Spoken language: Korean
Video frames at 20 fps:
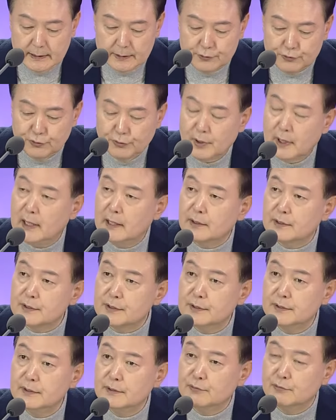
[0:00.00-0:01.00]
중요한
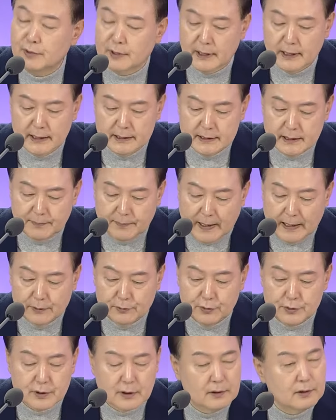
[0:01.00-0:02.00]
것은 우리가 이제
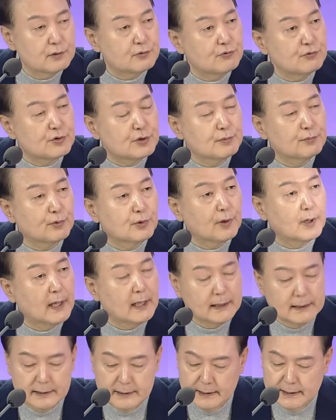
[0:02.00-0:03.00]
반도체를 중심으로
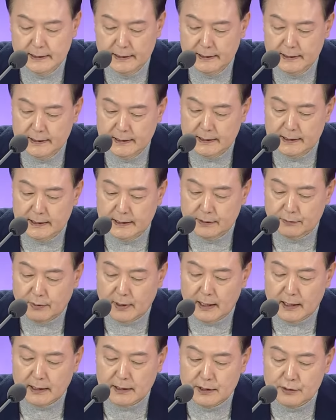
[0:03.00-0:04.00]
한
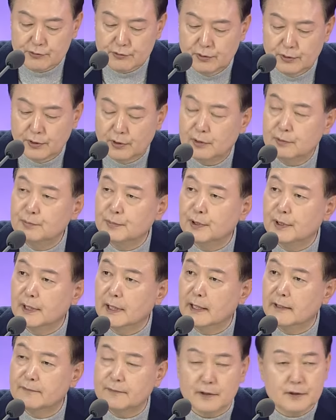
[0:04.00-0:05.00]
과학기술
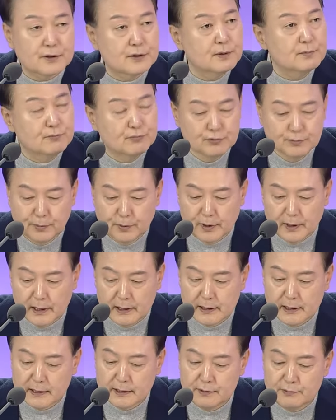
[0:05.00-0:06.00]
혁명의 퍼스트
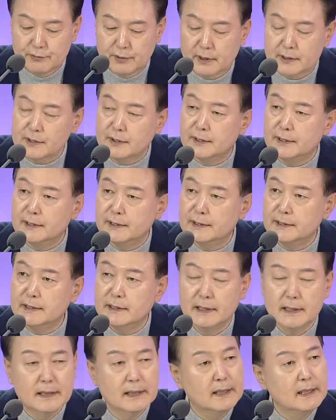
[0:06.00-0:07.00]
무버가 되기 위해서는
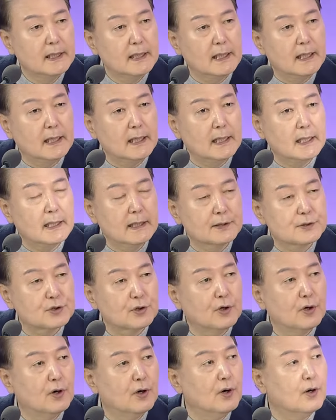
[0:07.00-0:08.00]

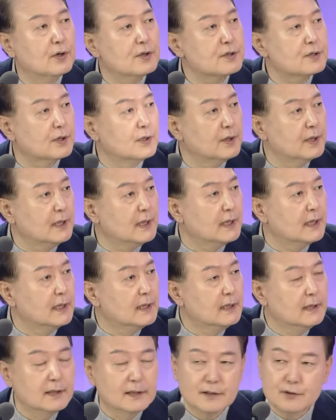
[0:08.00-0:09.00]
천천히
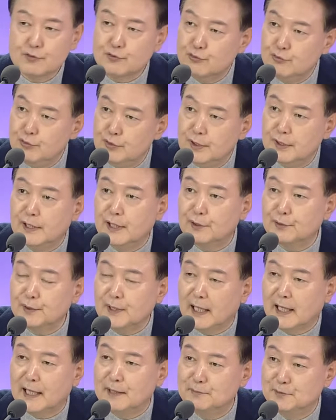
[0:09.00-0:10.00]
순리대로
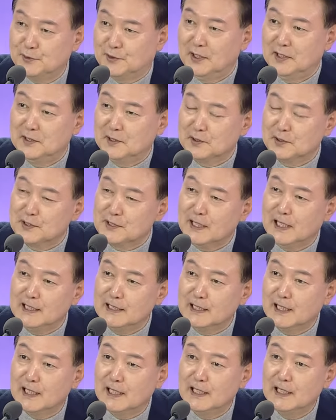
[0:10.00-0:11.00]
나가면 되는 것이
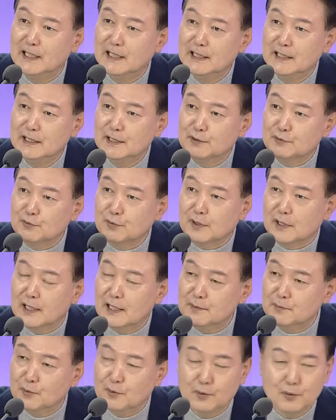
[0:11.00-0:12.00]
아니라
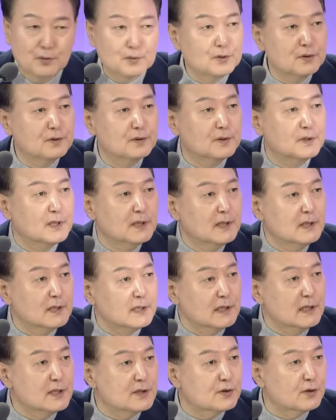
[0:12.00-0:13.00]
국가의 모든
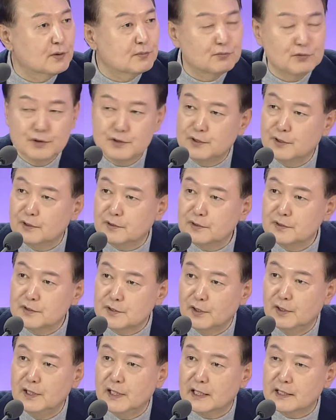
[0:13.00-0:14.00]
인적, 물적,
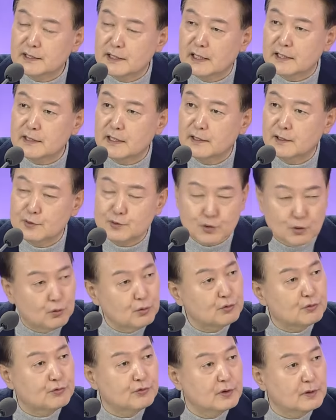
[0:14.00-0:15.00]
전략 자산을
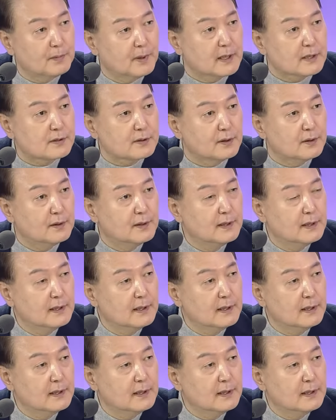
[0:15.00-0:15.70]
총 투입해서